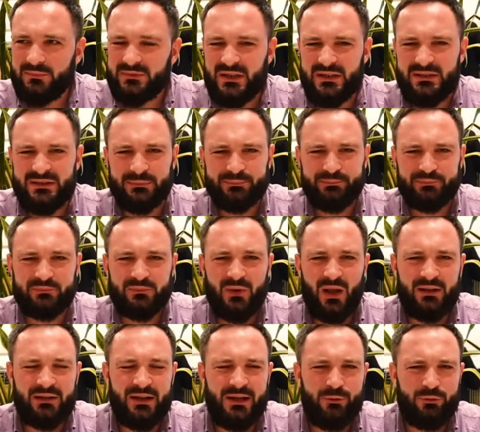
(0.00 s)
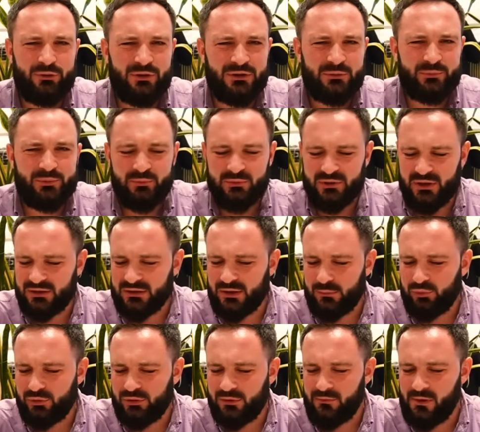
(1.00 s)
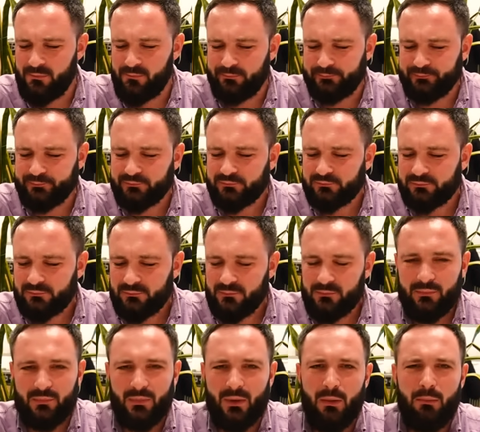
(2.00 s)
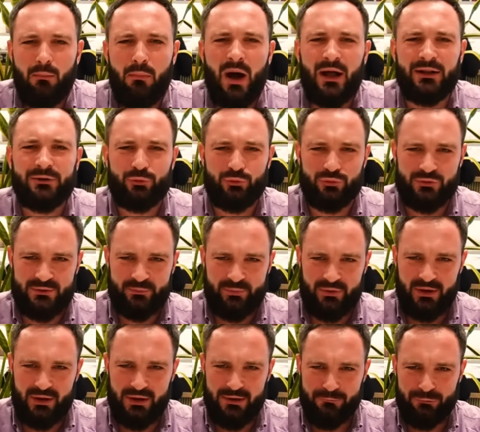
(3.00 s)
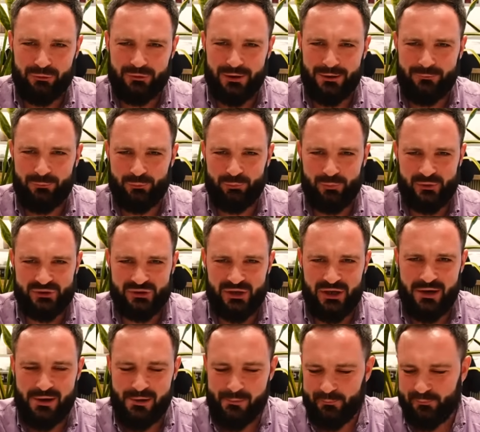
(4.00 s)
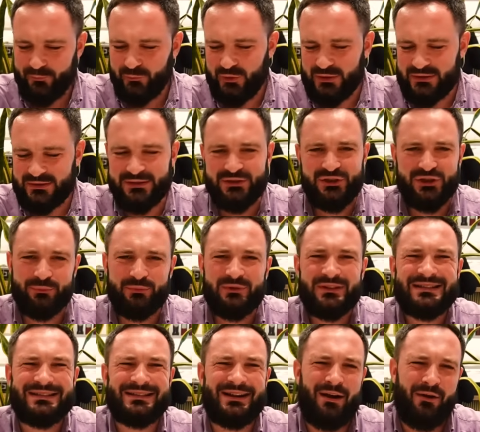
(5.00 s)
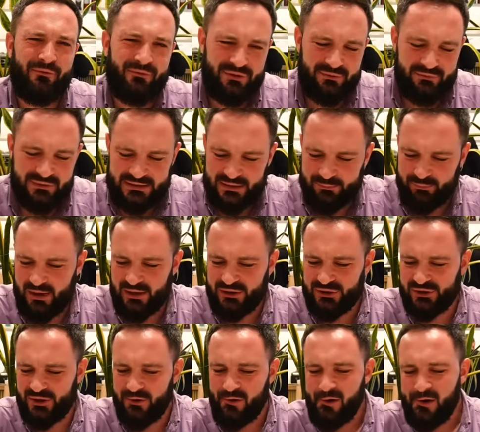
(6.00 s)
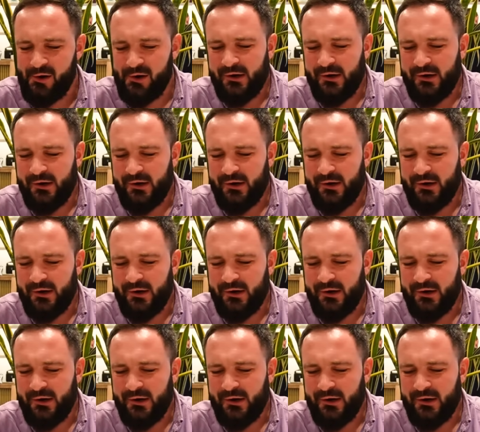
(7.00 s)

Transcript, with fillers: знаете, отдаленно напоминает, как будто вам манку запекли, вот так вот пожарили. Ну, если с чем-то сравнивать, опять же.